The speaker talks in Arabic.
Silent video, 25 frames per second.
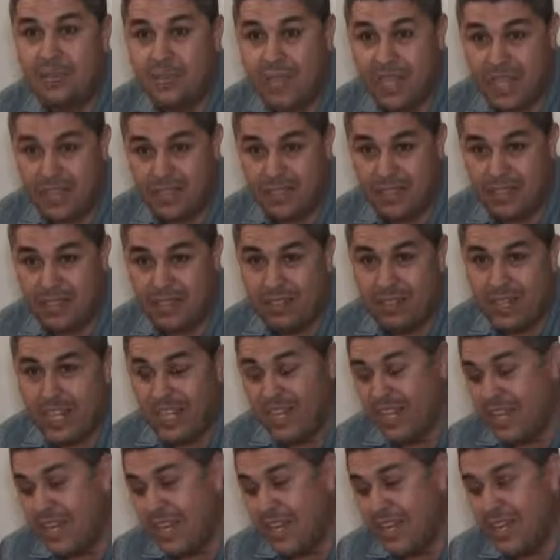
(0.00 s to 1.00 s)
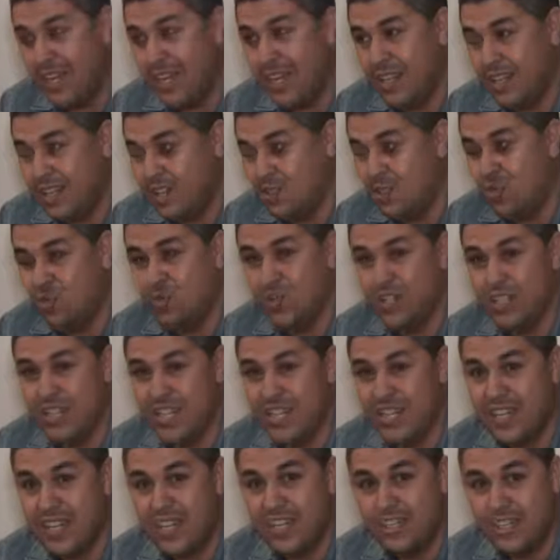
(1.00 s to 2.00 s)
اهميه اكثر لان هذا الحدث هو
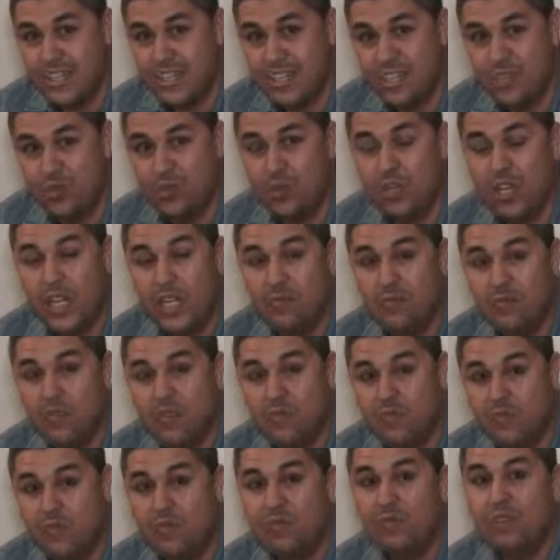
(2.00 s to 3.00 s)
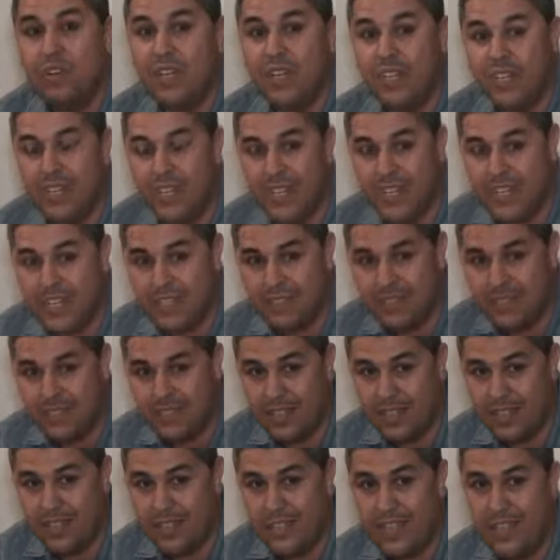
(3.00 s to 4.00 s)
نتيجه واحد المجموعه ديال
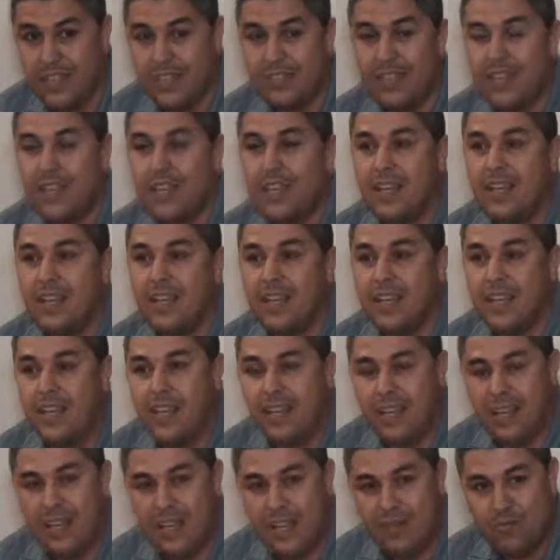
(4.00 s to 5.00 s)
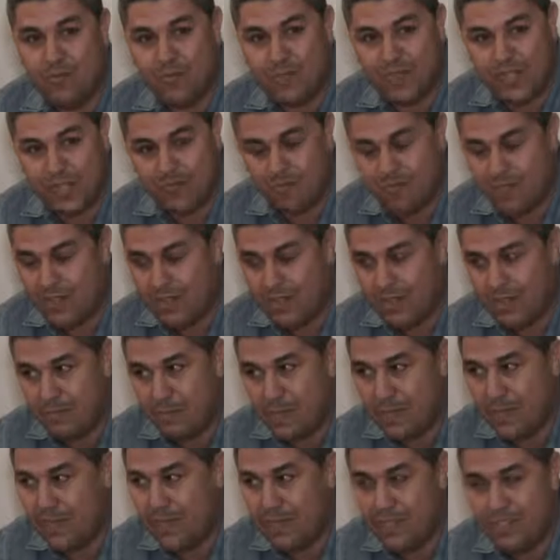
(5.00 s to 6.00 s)
الاعتداءات على مستوى
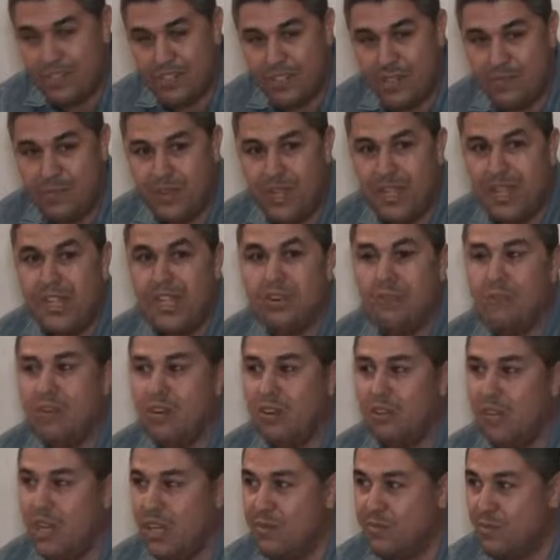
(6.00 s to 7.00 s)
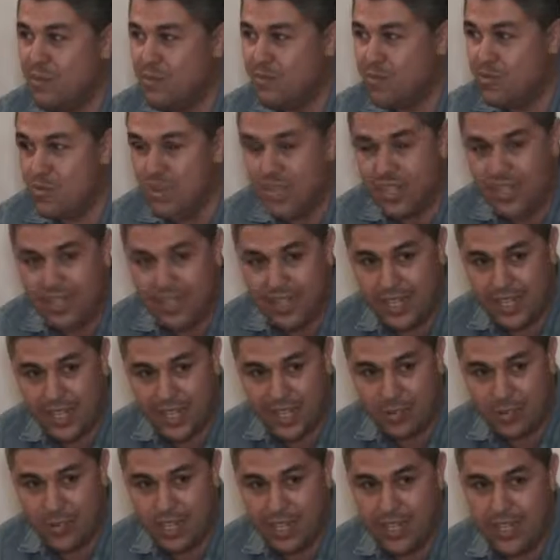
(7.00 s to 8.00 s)
مقر الجماعه ولا واحد المجموعه ديال
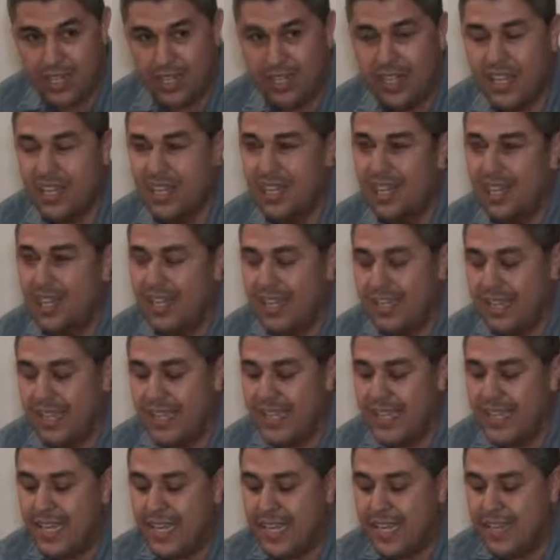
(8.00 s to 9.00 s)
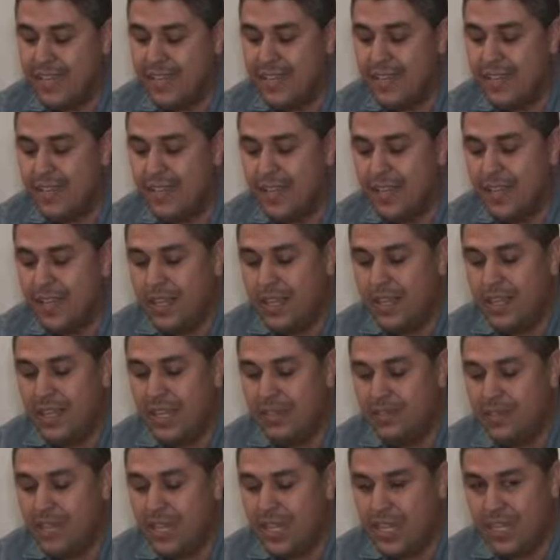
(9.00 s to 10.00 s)
الاخوه الاعضاء يعني هذا
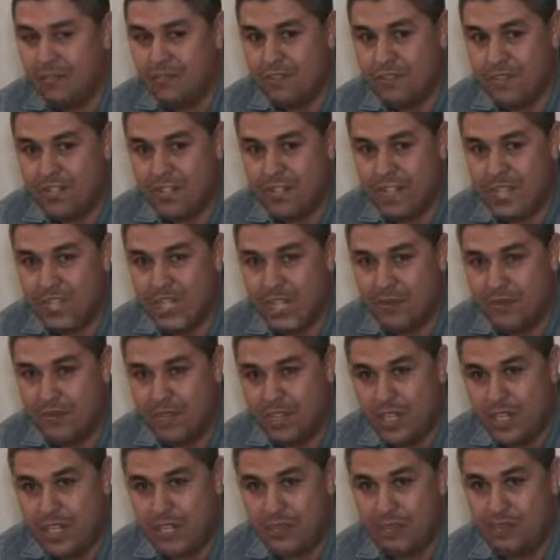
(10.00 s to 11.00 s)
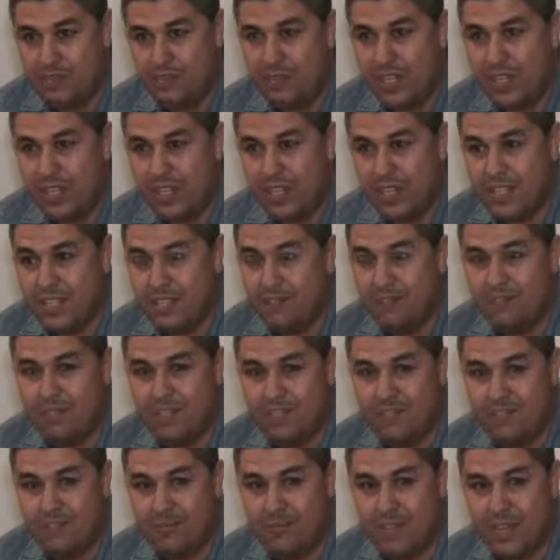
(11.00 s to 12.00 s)
حنا من نهار فاش جا هذا المجلس من بعد
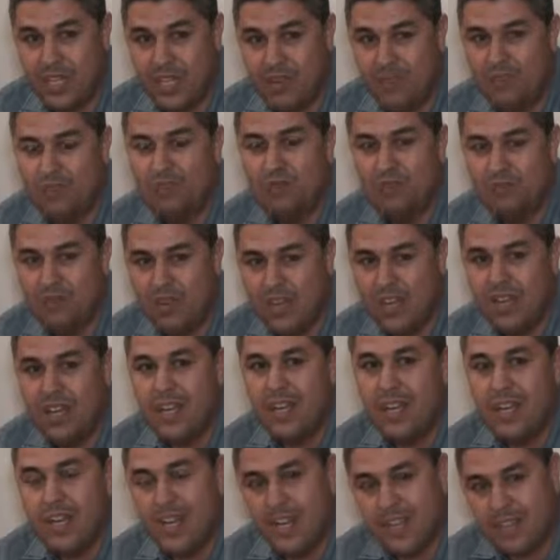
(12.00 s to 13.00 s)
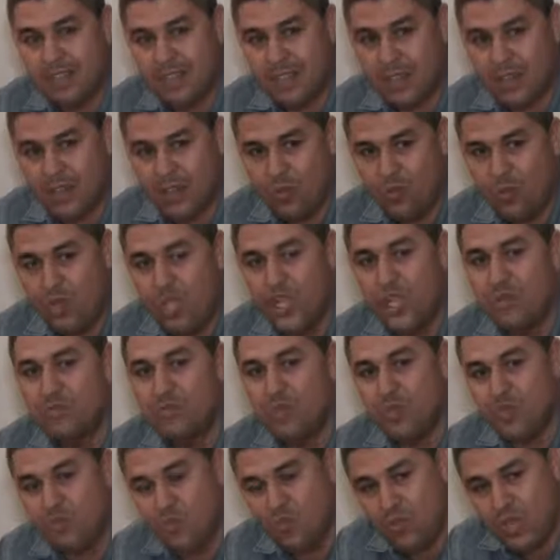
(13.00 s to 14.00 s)
23 فبراير وهو يتعرض لواحد
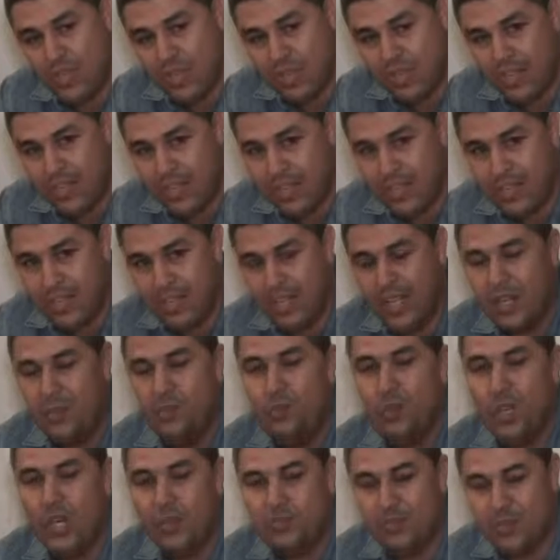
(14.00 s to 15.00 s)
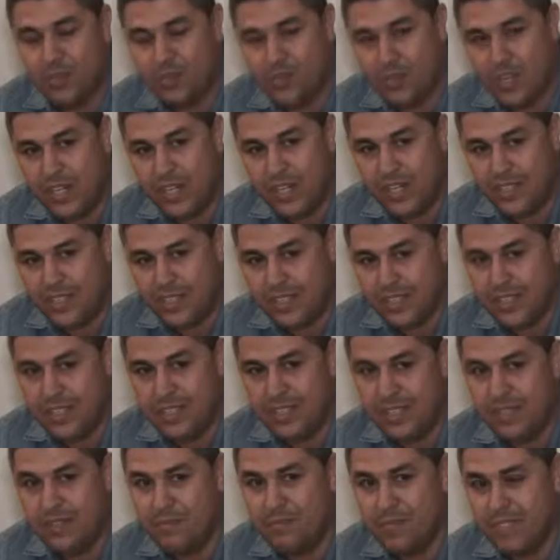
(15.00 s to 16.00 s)
المجموعه ديال العراقيل وواحد المجموعه ديال
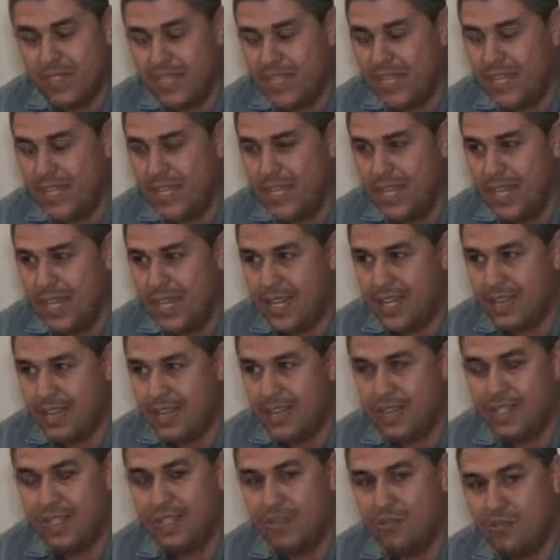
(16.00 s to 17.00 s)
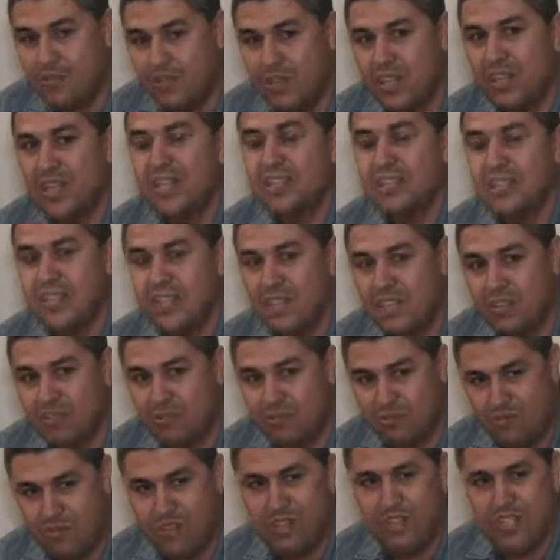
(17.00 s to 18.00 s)
الاعتداءات بالتالي هذا الحدث حنا كنا
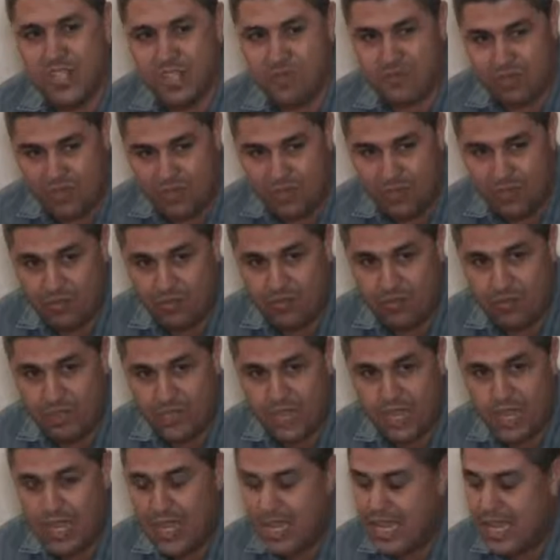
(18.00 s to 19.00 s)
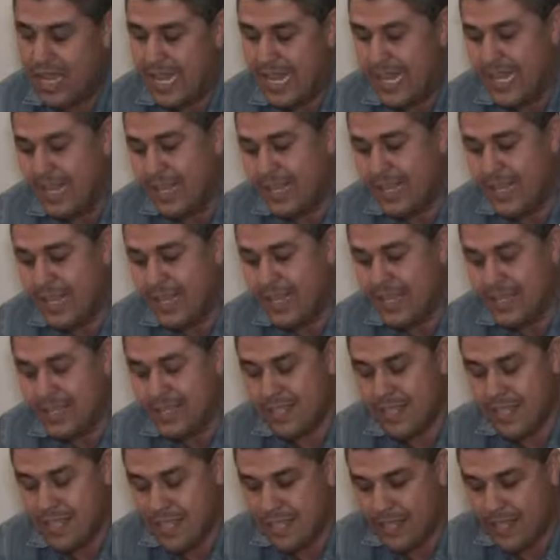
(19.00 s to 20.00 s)
ننتظروه ونتوقعه هذا
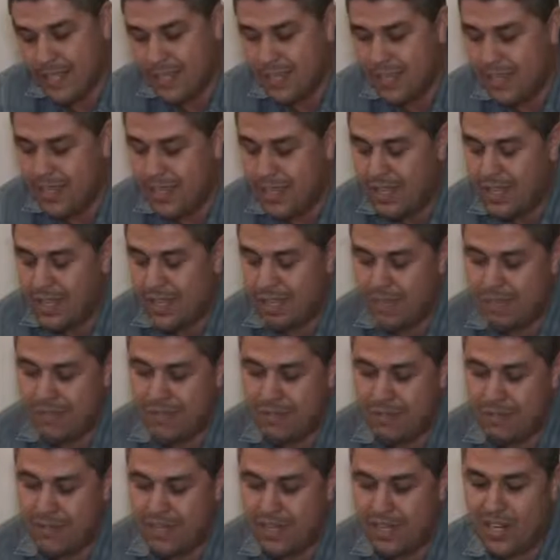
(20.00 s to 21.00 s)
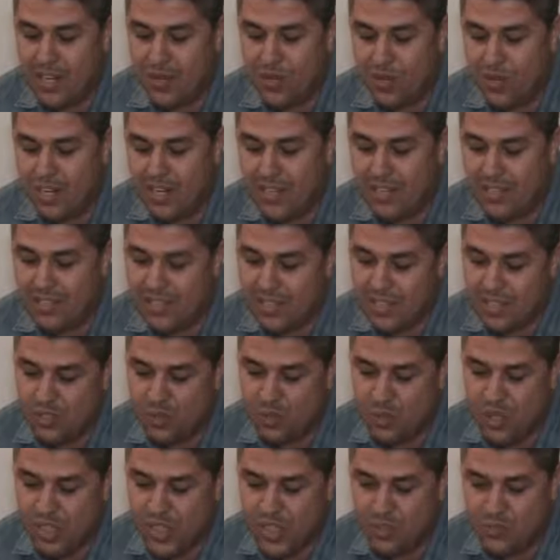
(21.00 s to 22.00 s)
الحدث هذا اعتبرناه هو
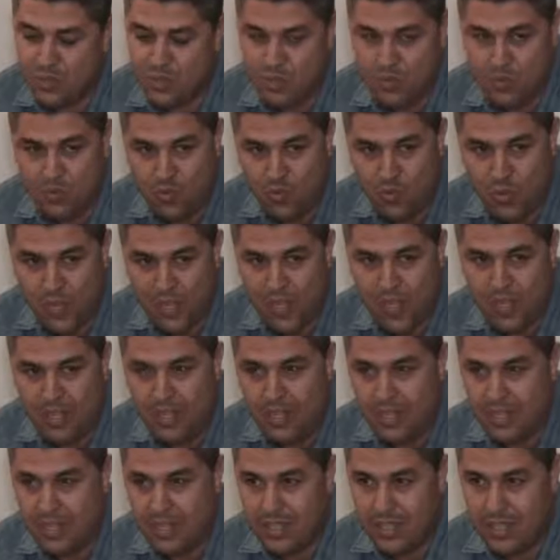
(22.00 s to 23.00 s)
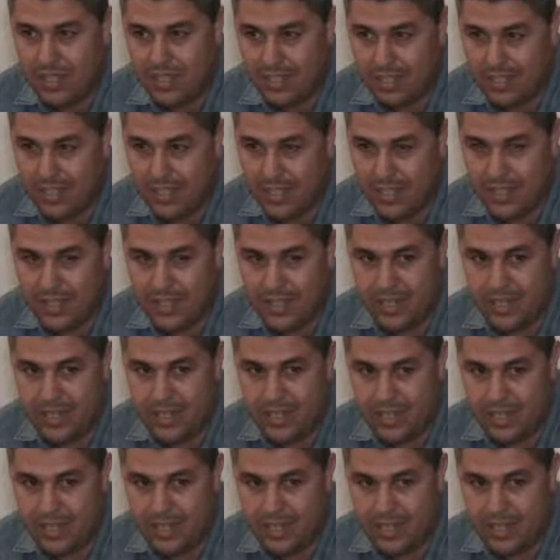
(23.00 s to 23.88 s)
نتاج واحد المجموعه ديال